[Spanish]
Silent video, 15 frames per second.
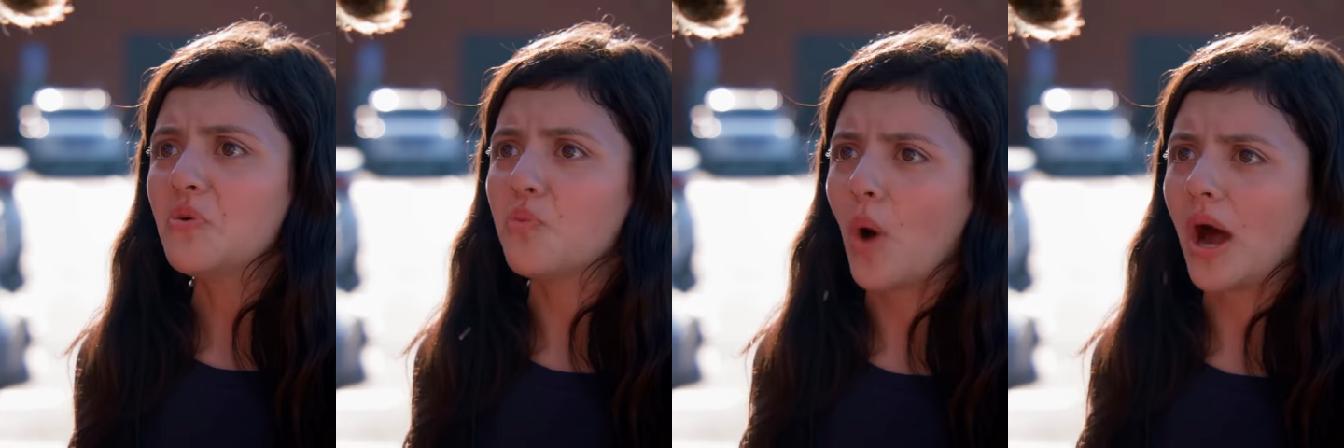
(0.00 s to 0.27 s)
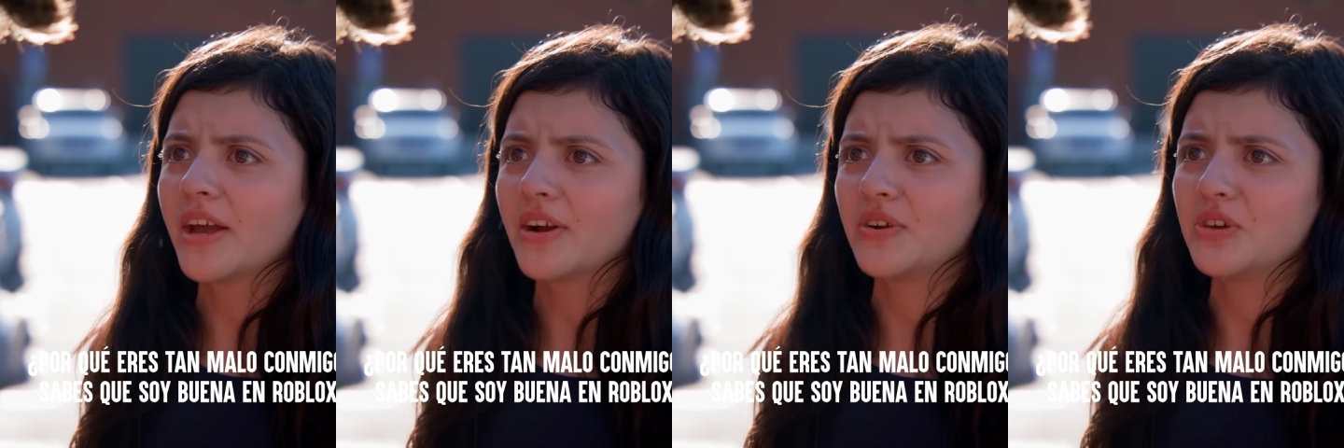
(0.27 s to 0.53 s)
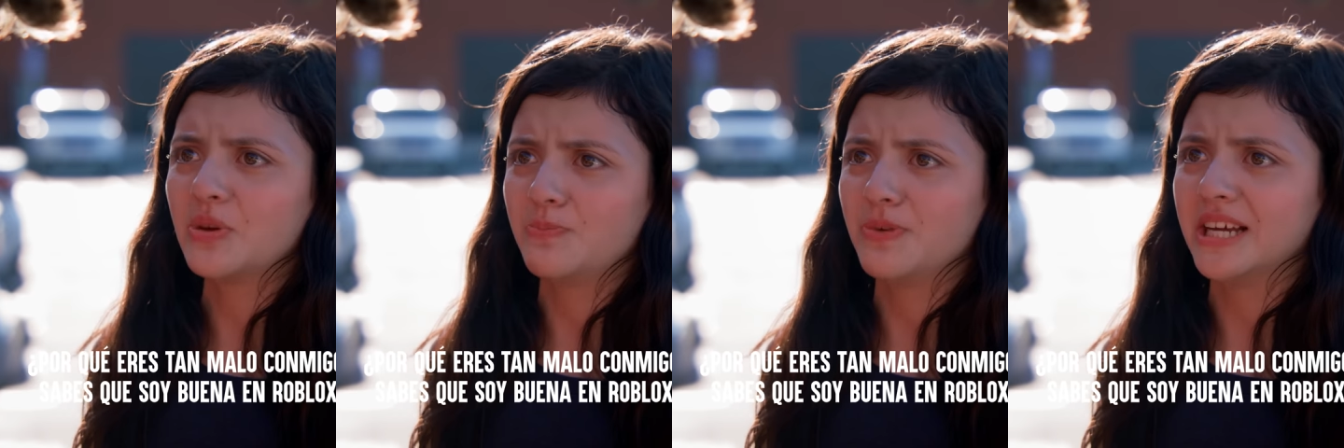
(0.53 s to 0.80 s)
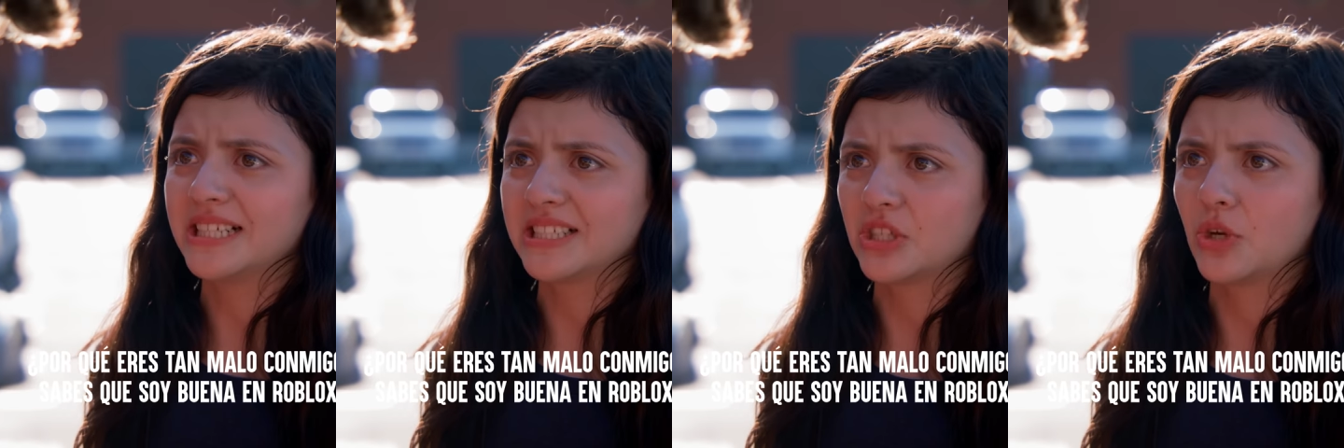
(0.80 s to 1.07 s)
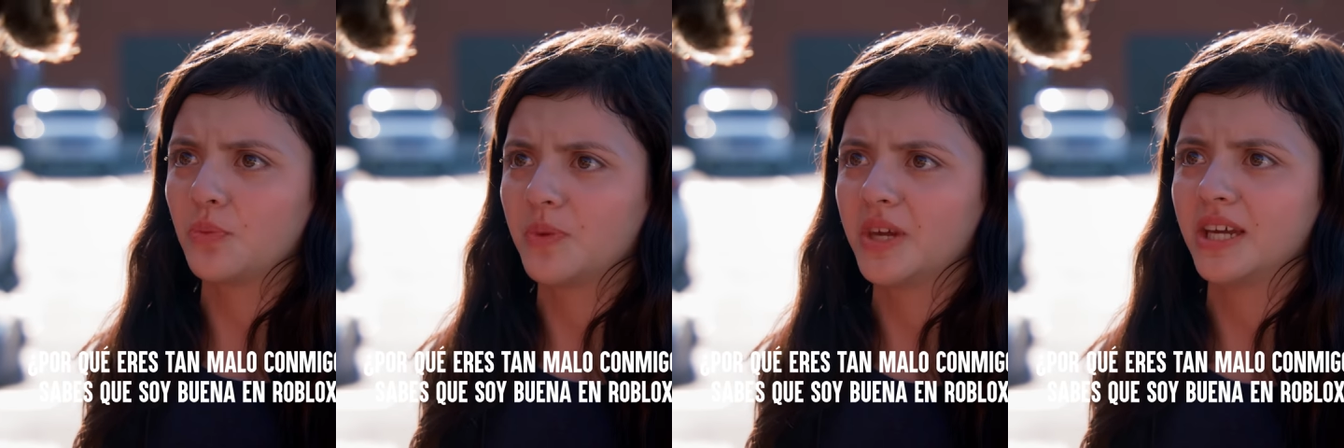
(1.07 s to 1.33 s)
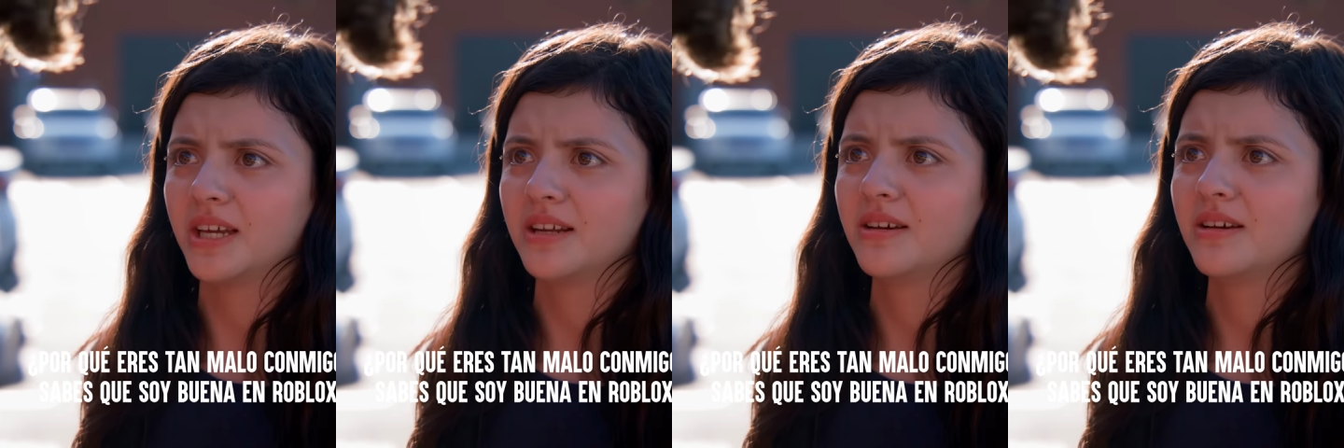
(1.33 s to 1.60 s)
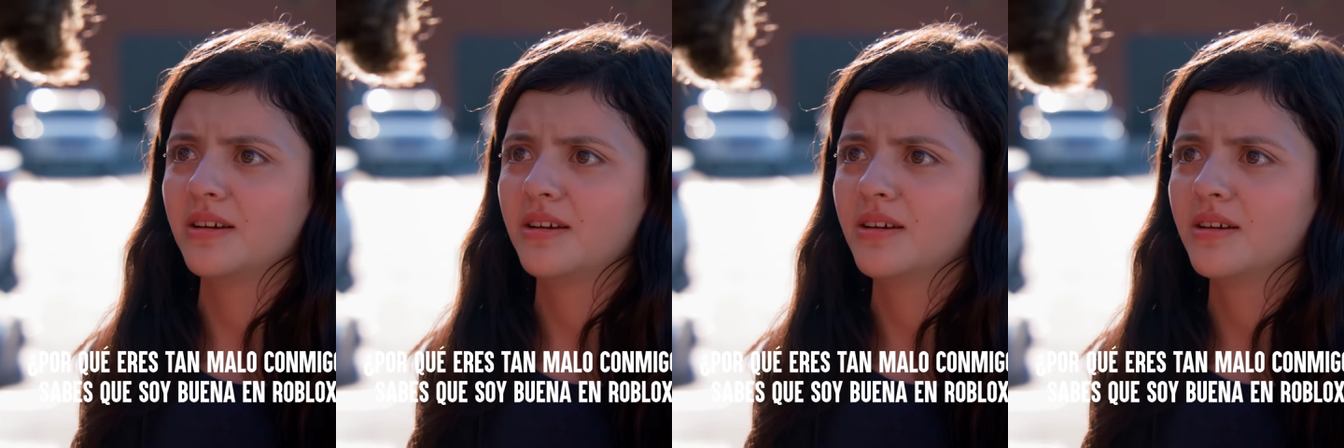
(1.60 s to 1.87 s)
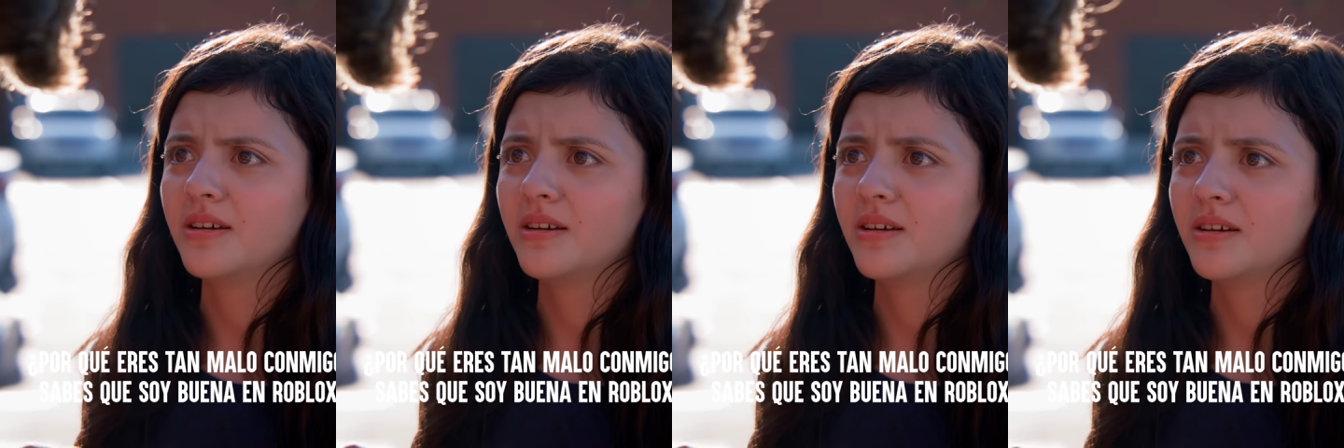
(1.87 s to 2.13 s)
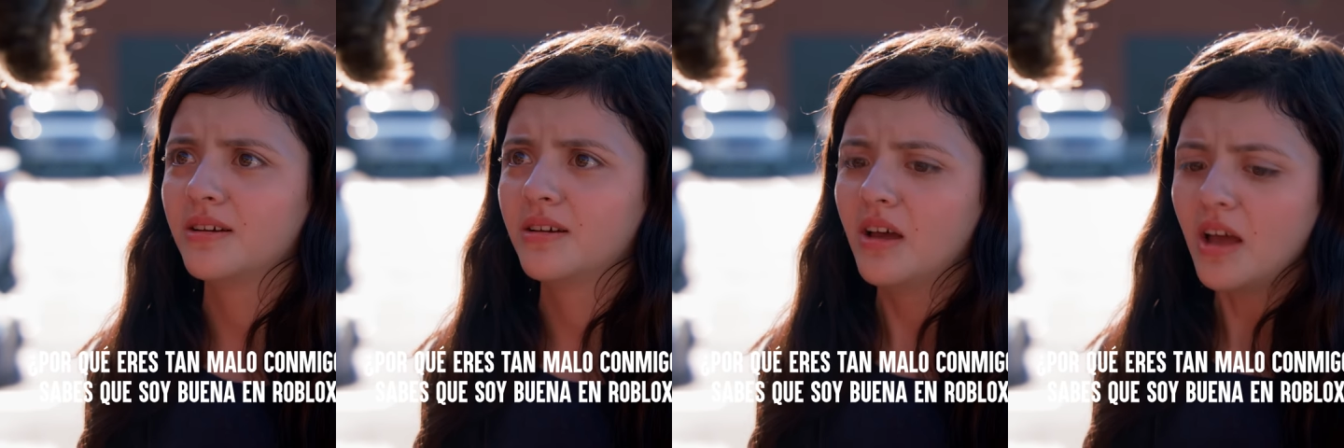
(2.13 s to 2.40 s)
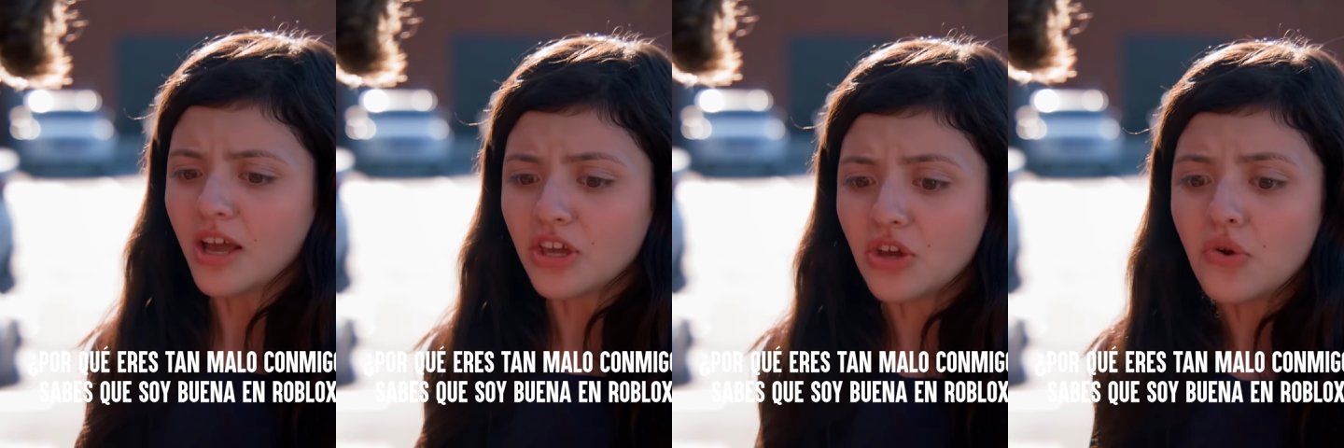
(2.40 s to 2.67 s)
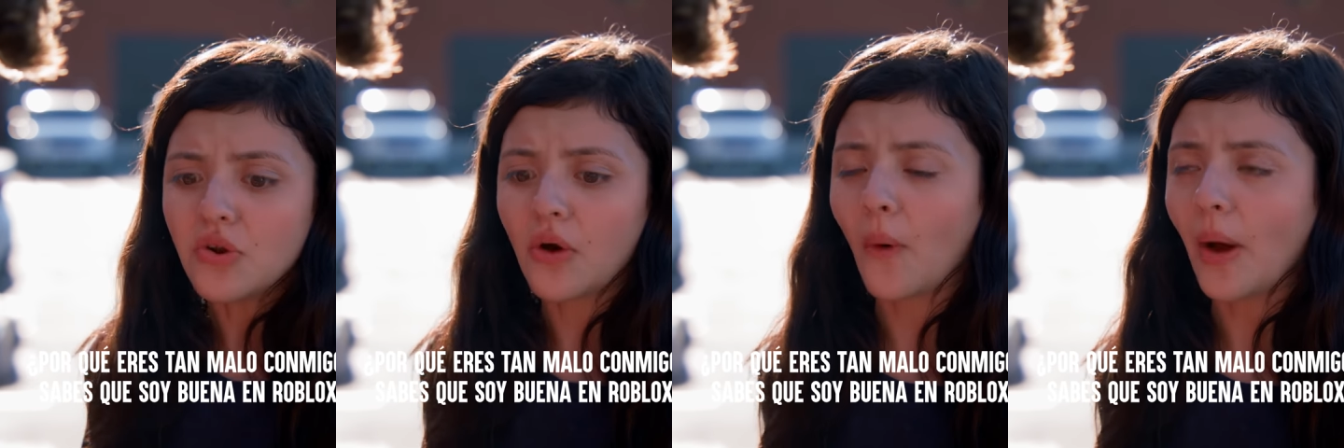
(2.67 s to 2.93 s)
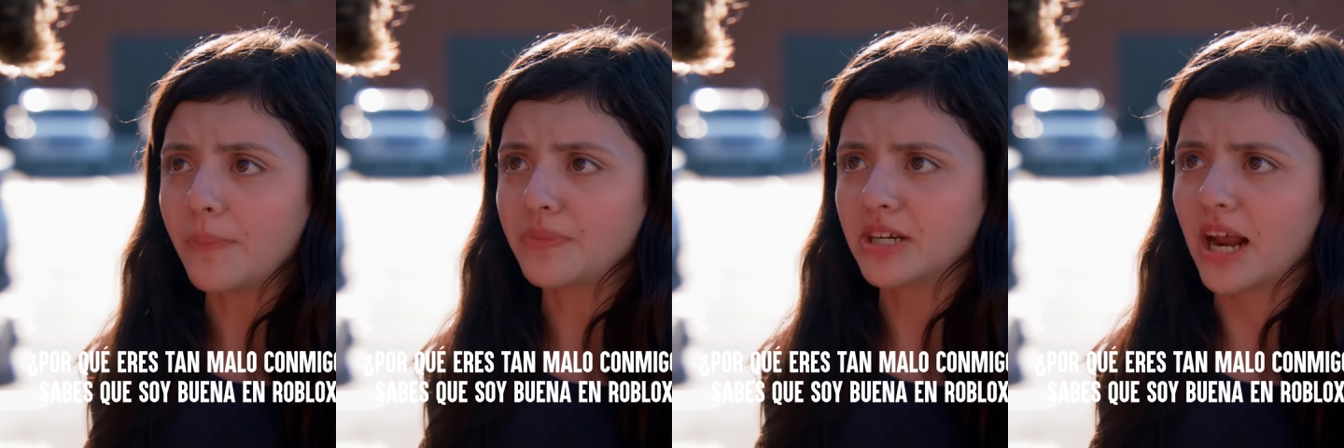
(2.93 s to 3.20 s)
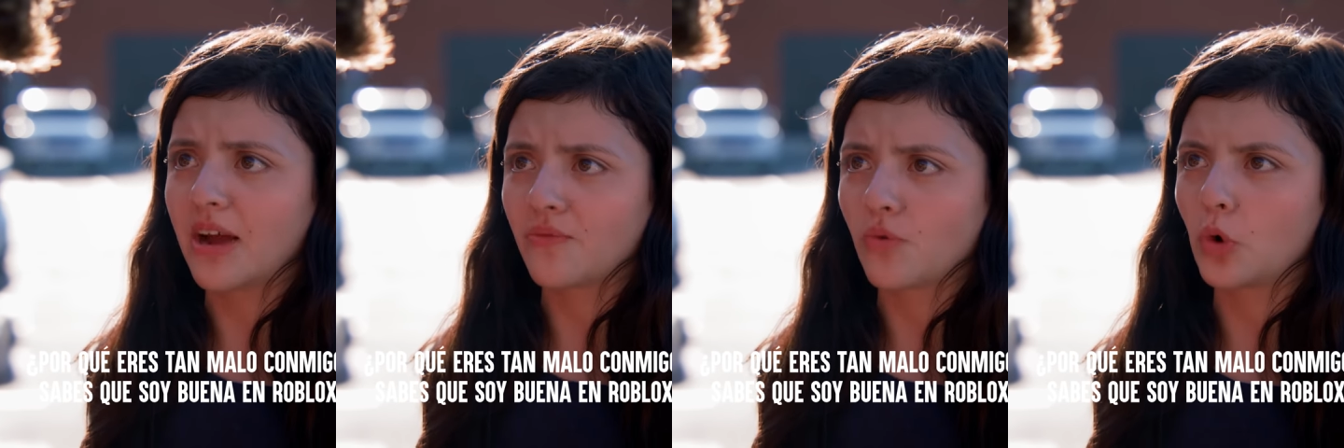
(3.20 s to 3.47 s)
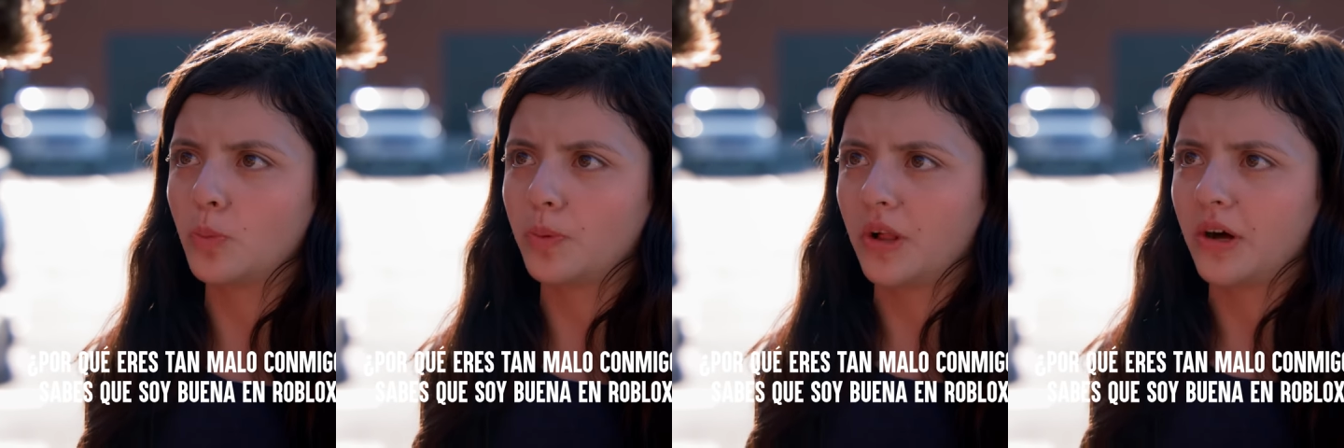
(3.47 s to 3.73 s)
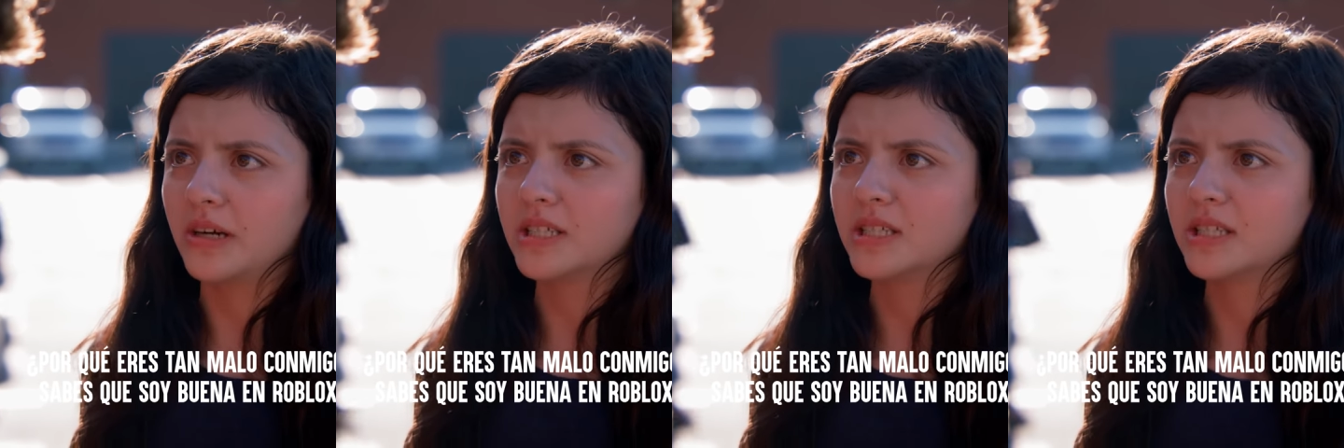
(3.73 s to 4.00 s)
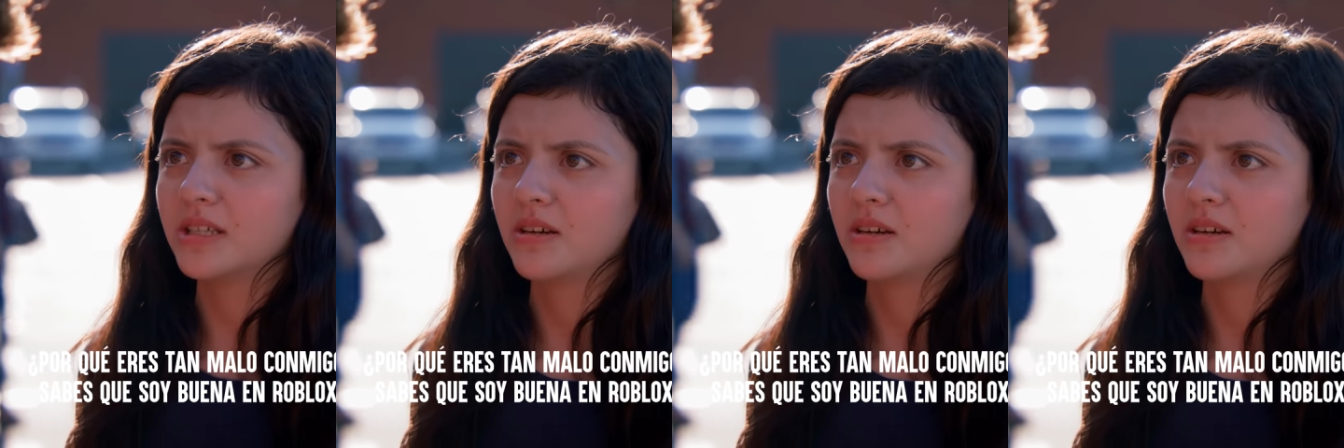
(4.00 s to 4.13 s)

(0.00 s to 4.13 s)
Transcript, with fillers: ¿Por qué eres tan malo conmigo? Sabes que soy buena en Roblox.